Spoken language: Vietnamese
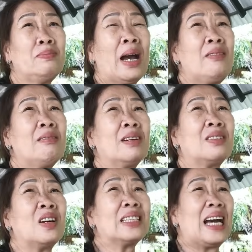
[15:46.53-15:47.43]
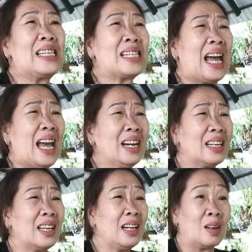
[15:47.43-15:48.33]
bao nhiêu người có tài sản
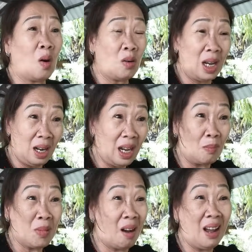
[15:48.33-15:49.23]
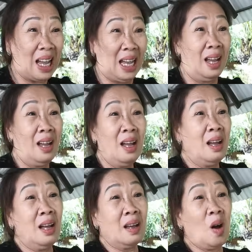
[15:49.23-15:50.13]
thì kia là cô nó hứa không có à không có.
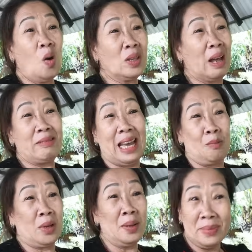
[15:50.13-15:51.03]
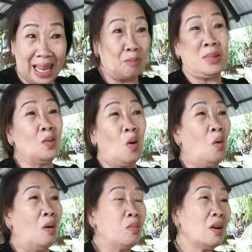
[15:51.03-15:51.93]
cô theo chồng kiếm chồng cho
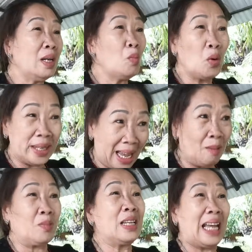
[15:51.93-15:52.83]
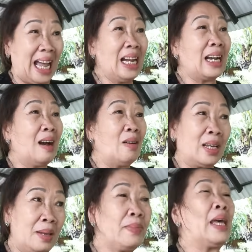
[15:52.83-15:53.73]
cô không có đi mua chồng nó à, thẳng câu là
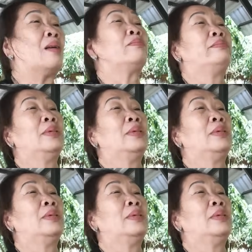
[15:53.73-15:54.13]
kiếm chồng